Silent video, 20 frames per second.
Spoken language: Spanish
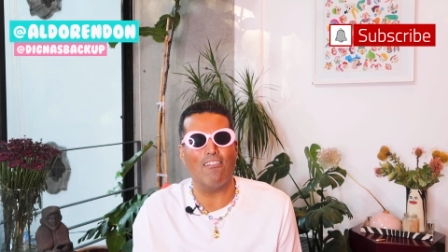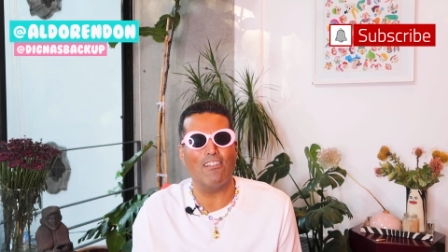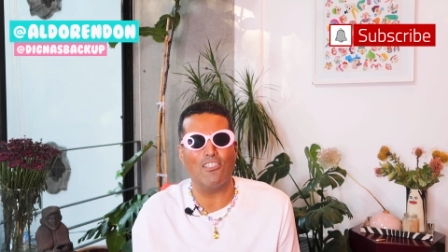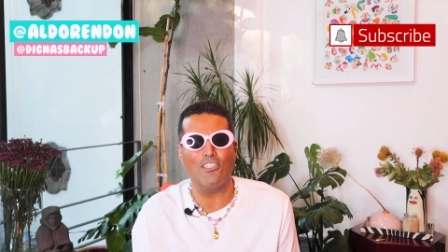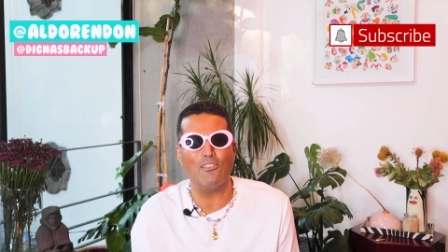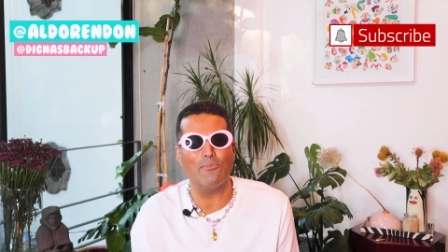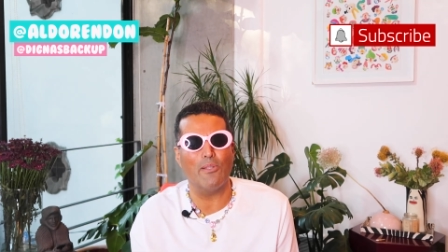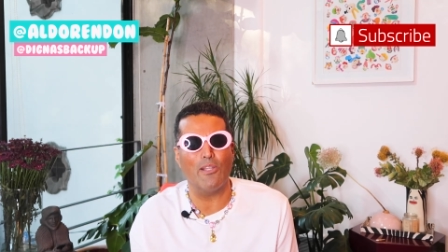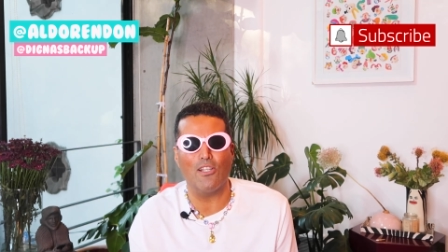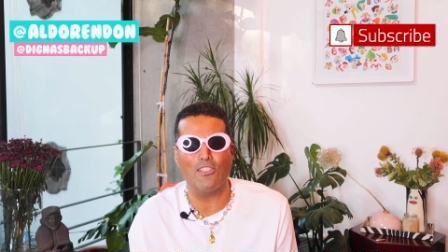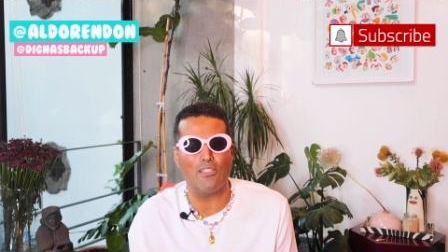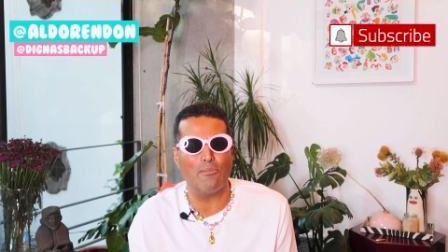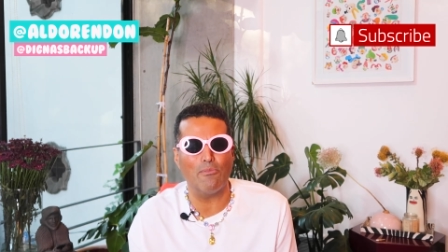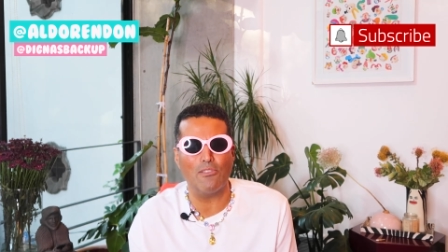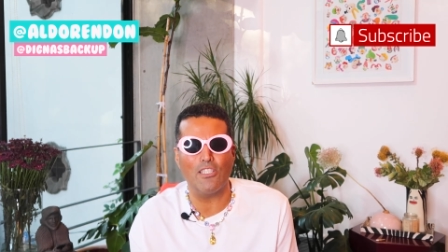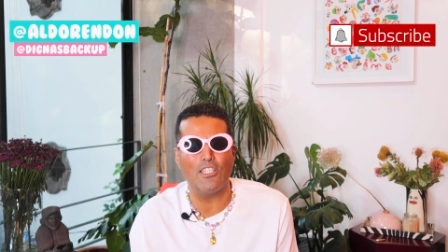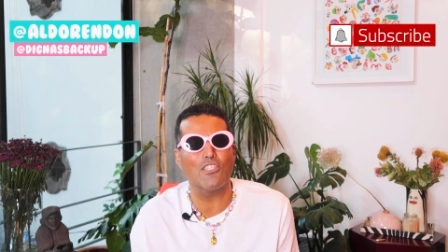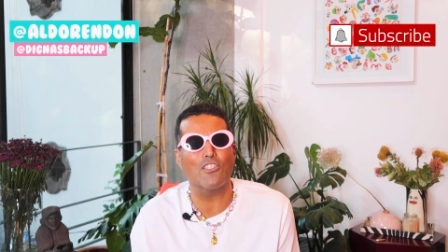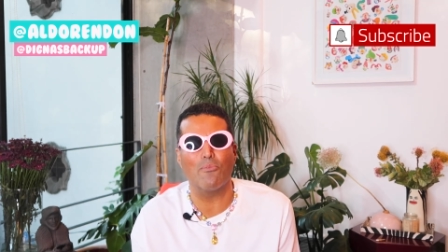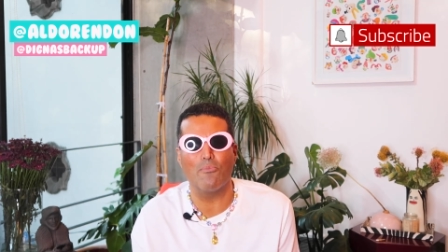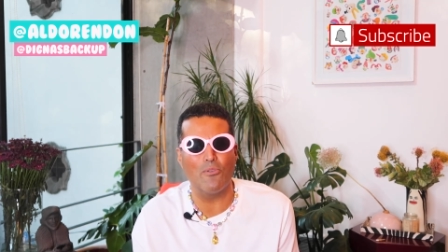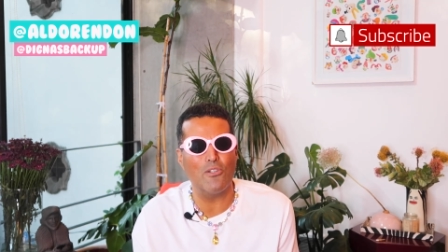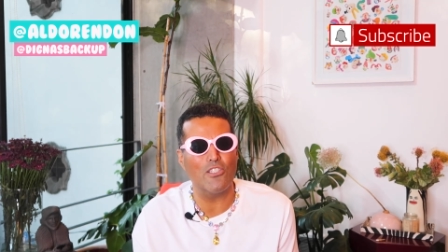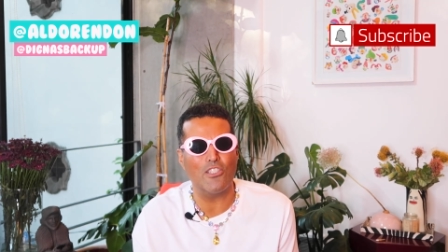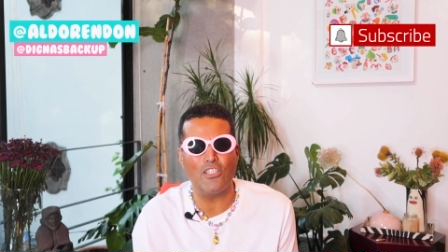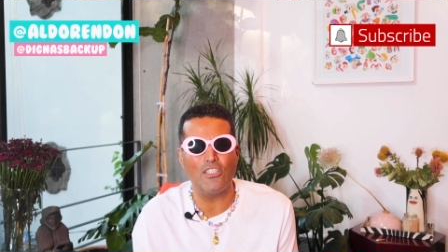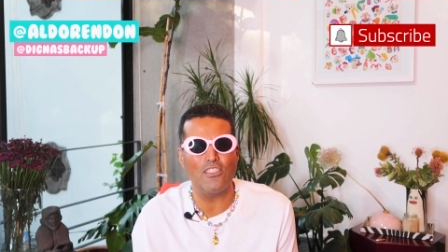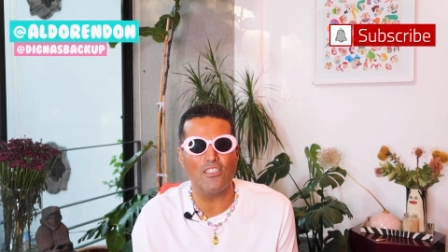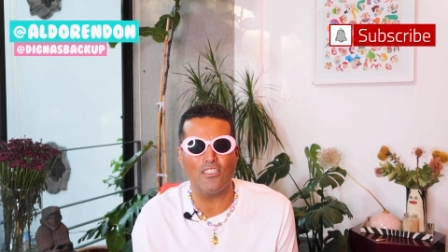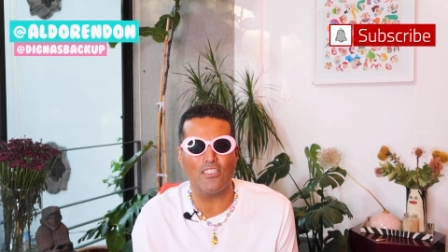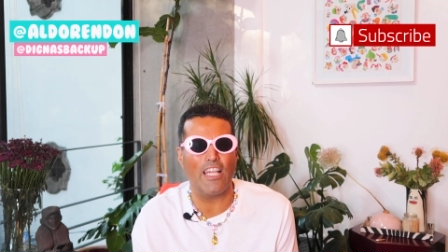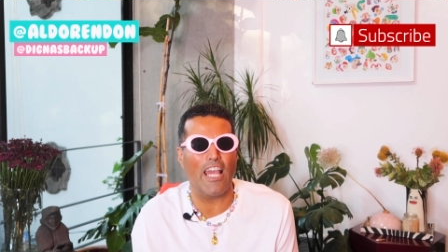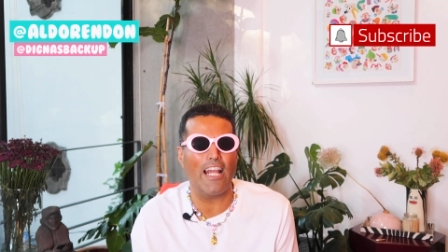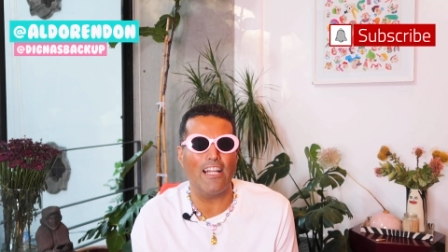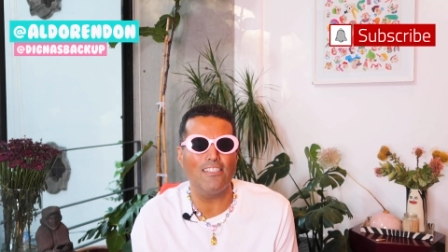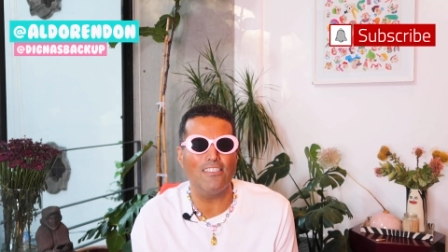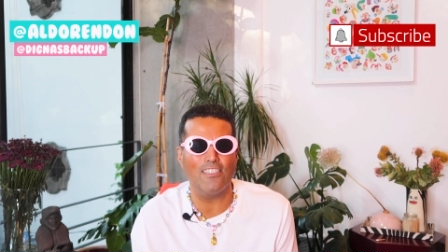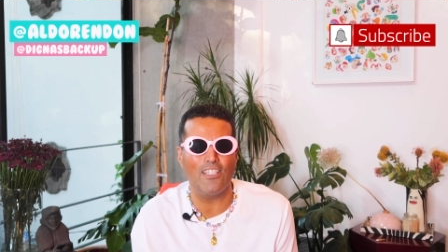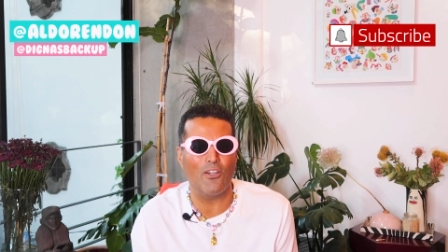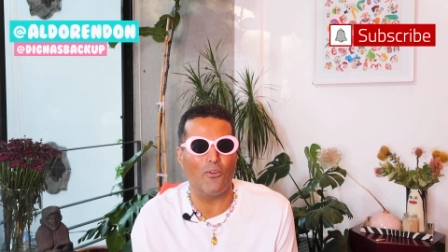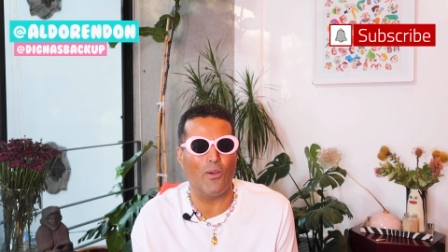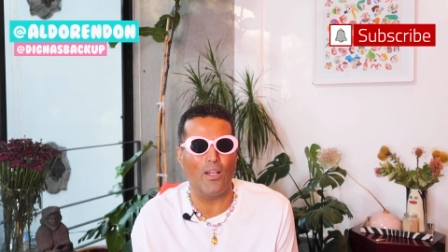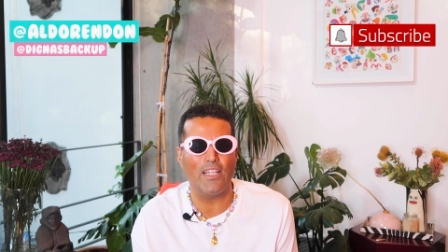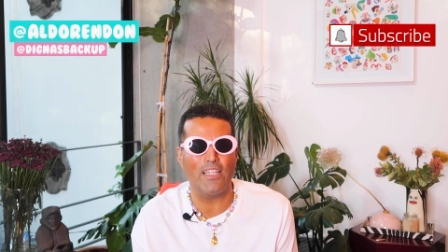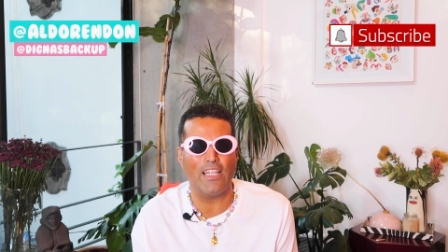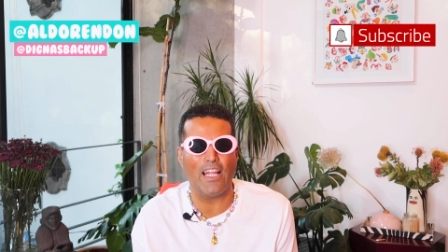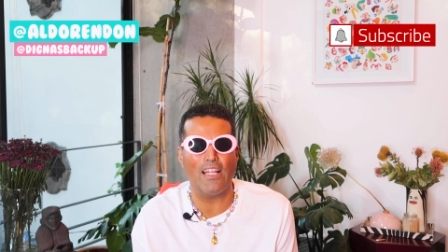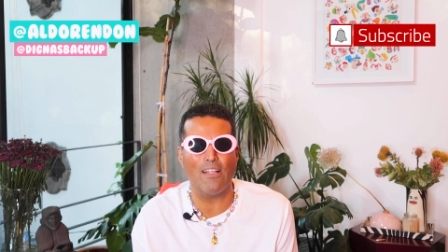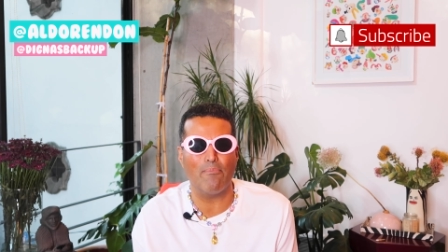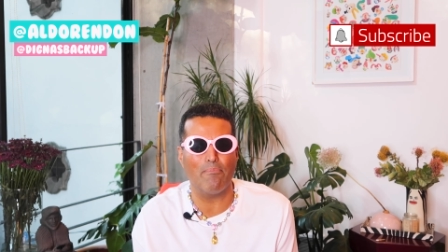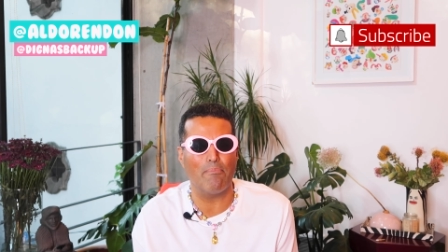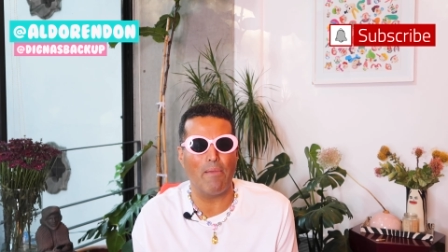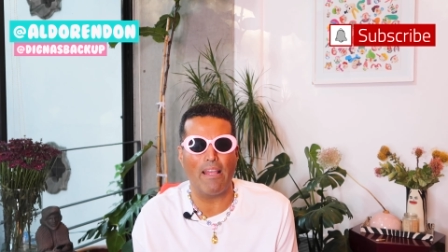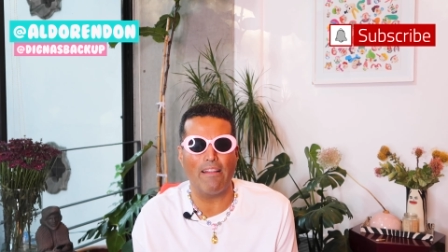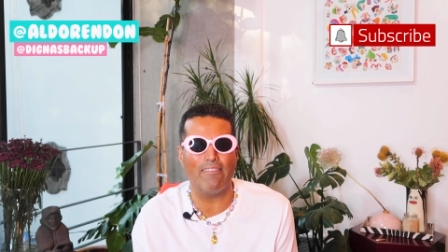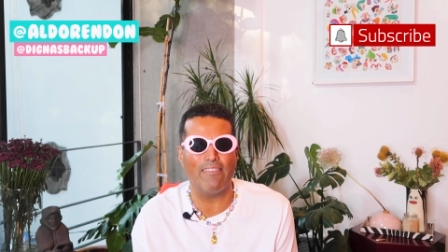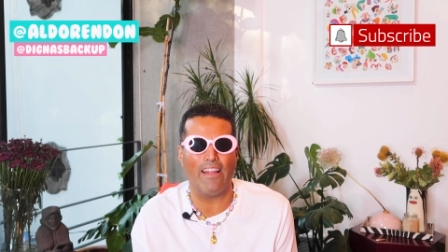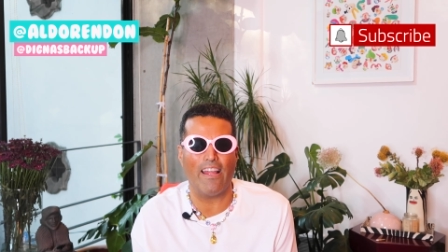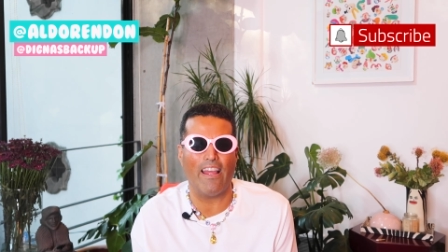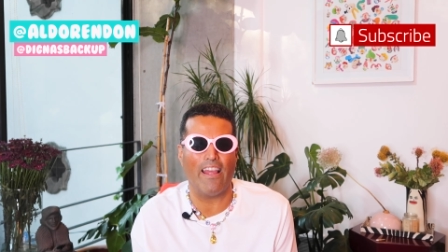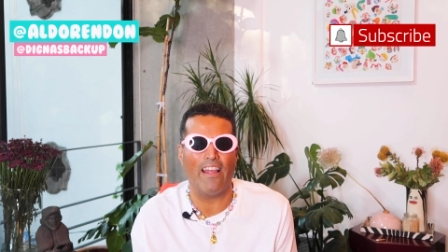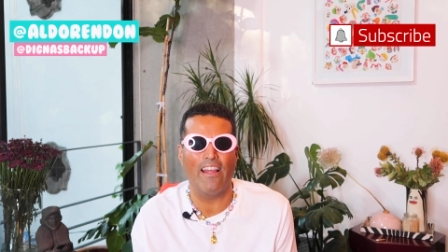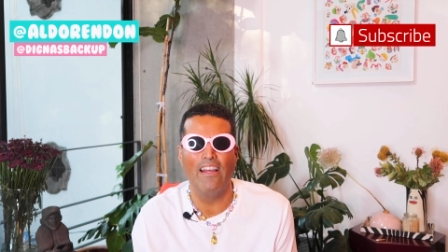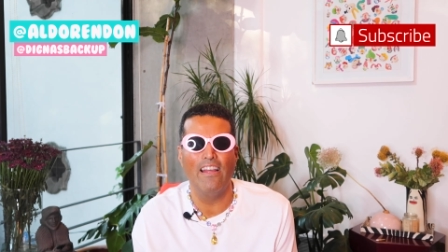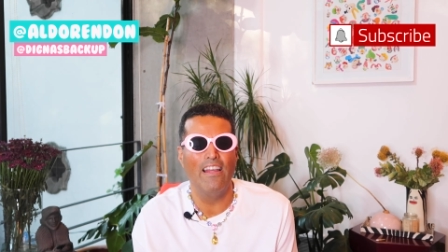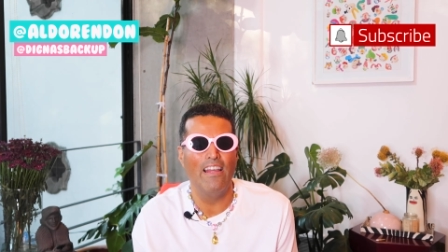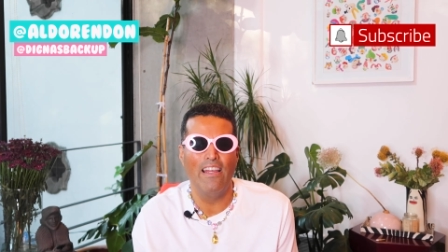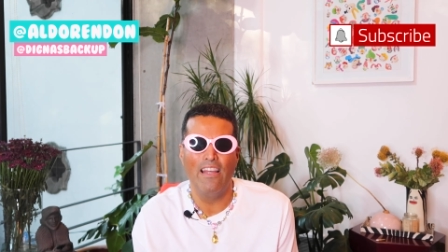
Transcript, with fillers: ¿Cuántos videos hemos hecho? Muchos, 100, 50, 20.